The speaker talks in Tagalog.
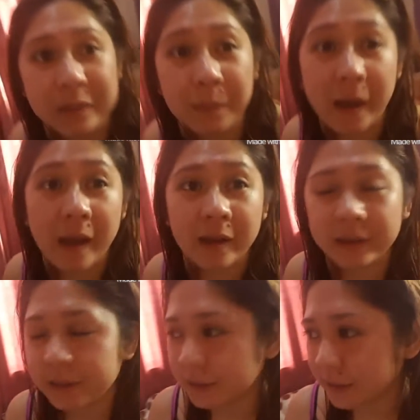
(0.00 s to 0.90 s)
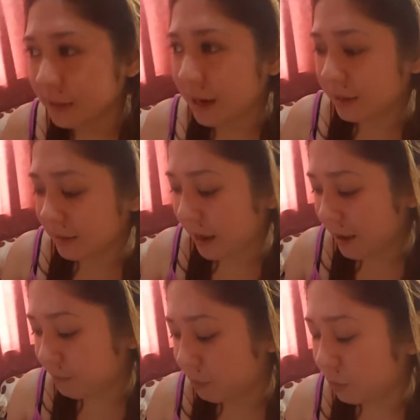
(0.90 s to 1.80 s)
Diba ang, ang
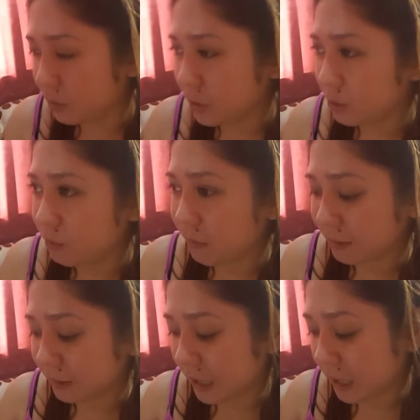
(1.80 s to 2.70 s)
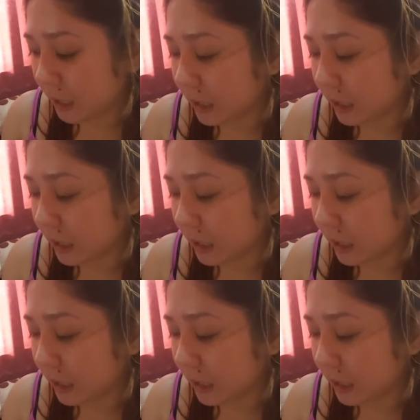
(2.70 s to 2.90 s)
labo? Hindi ko mati.